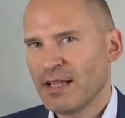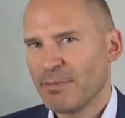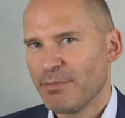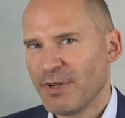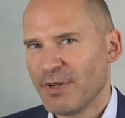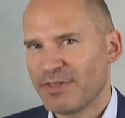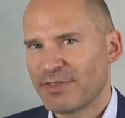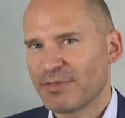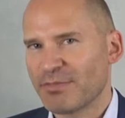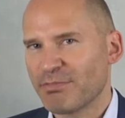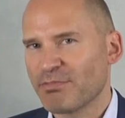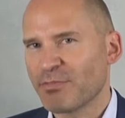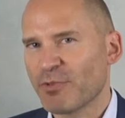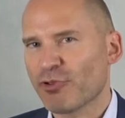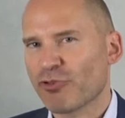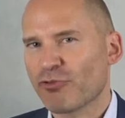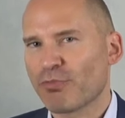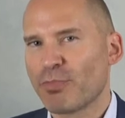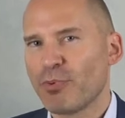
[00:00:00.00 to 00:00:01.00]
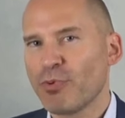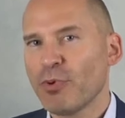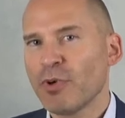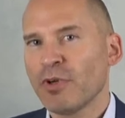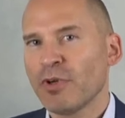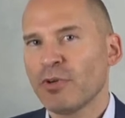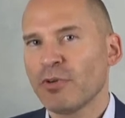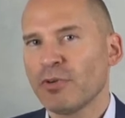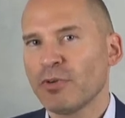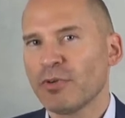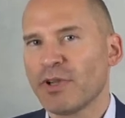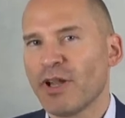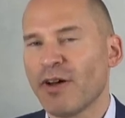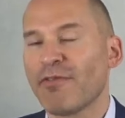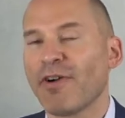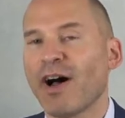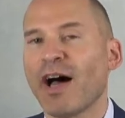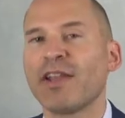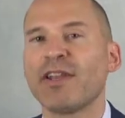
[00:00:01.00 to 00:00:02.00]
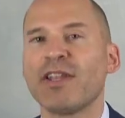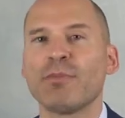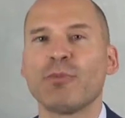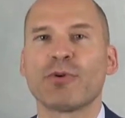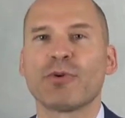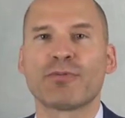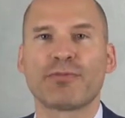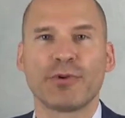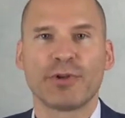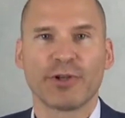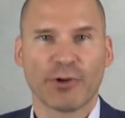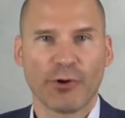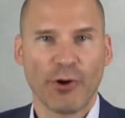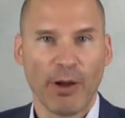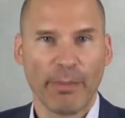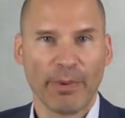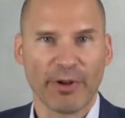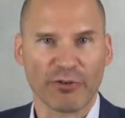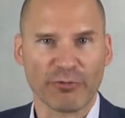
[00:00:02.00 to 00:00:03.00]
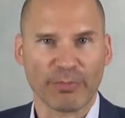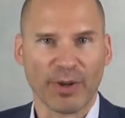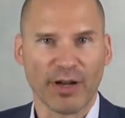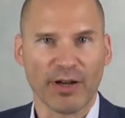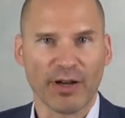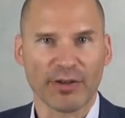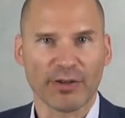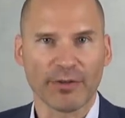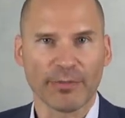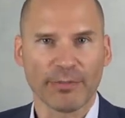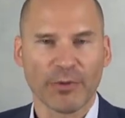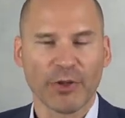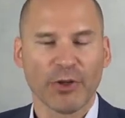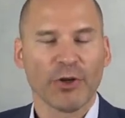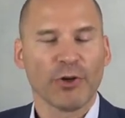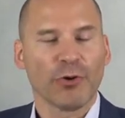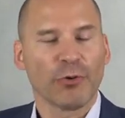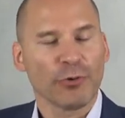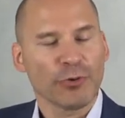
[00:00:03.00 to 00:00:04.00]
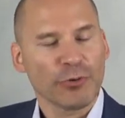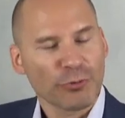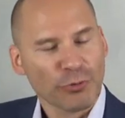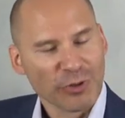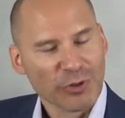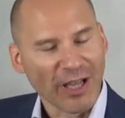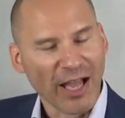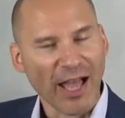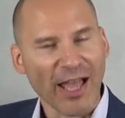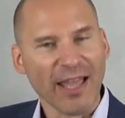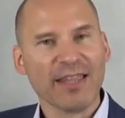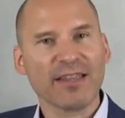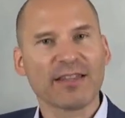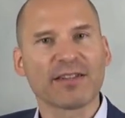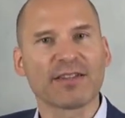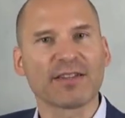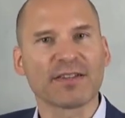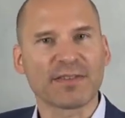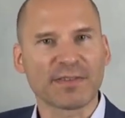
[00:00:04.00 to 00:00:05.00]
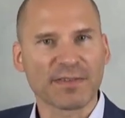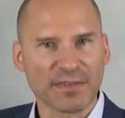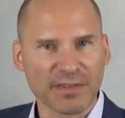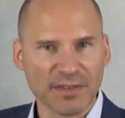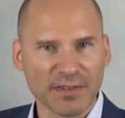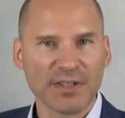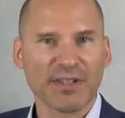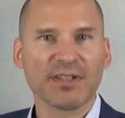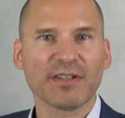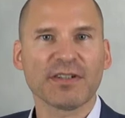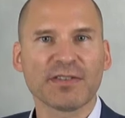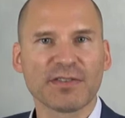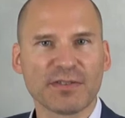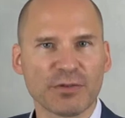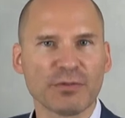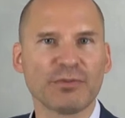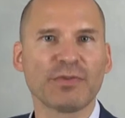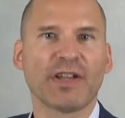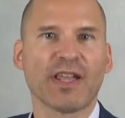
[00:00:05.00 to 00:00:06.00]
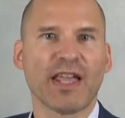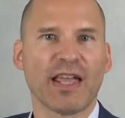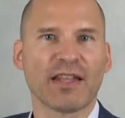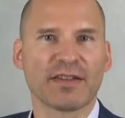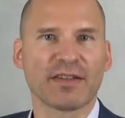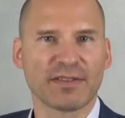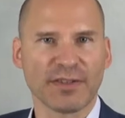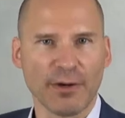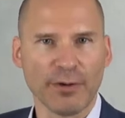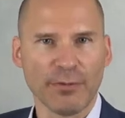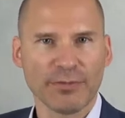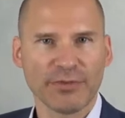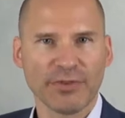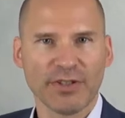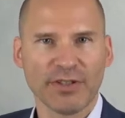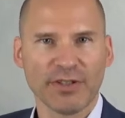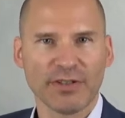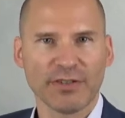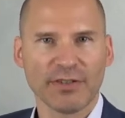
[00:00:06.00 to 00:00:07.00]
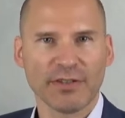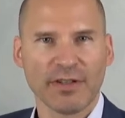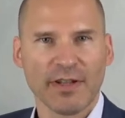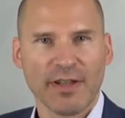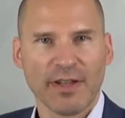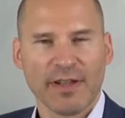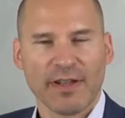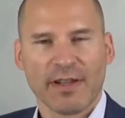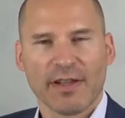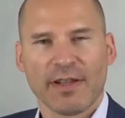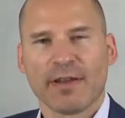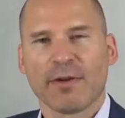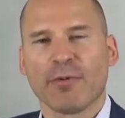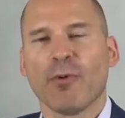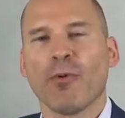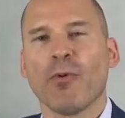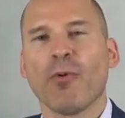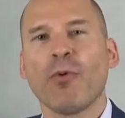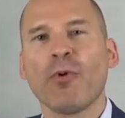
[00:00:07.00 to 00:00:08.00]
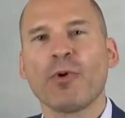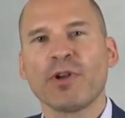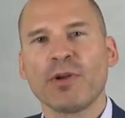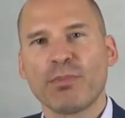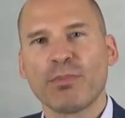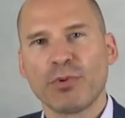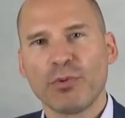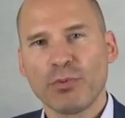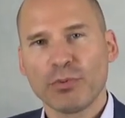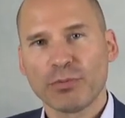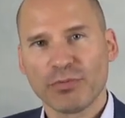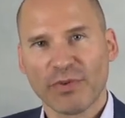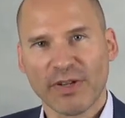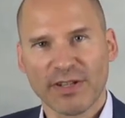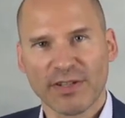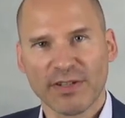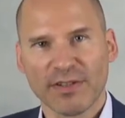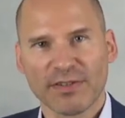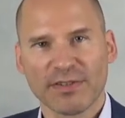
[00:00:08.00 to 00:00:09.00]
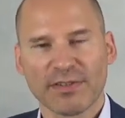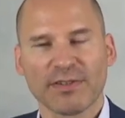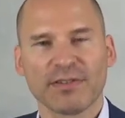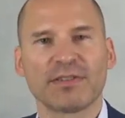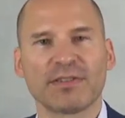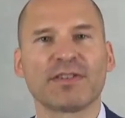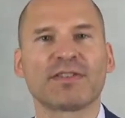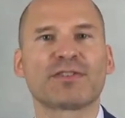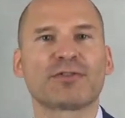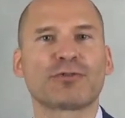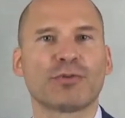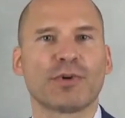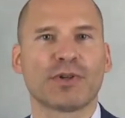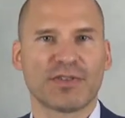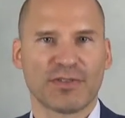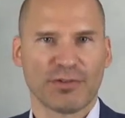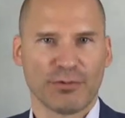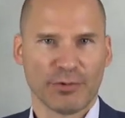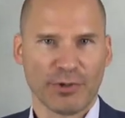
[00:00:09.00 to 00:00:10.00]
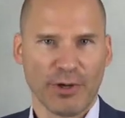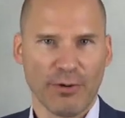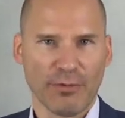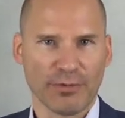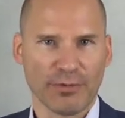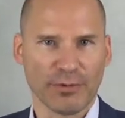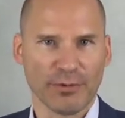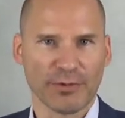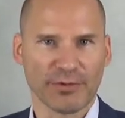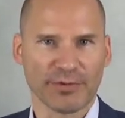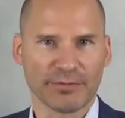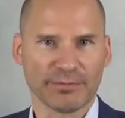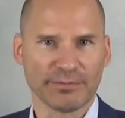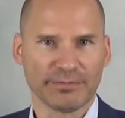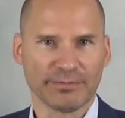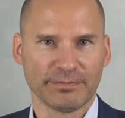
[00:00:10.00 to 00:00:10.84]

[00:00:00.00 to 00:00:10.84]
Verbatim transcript: mit einem Gespür und einer Wahrnehmung für die Körpersprache und durch eigenes, sicheres, souveränes Auftreten ohne Blutvergießen die Situation auflösen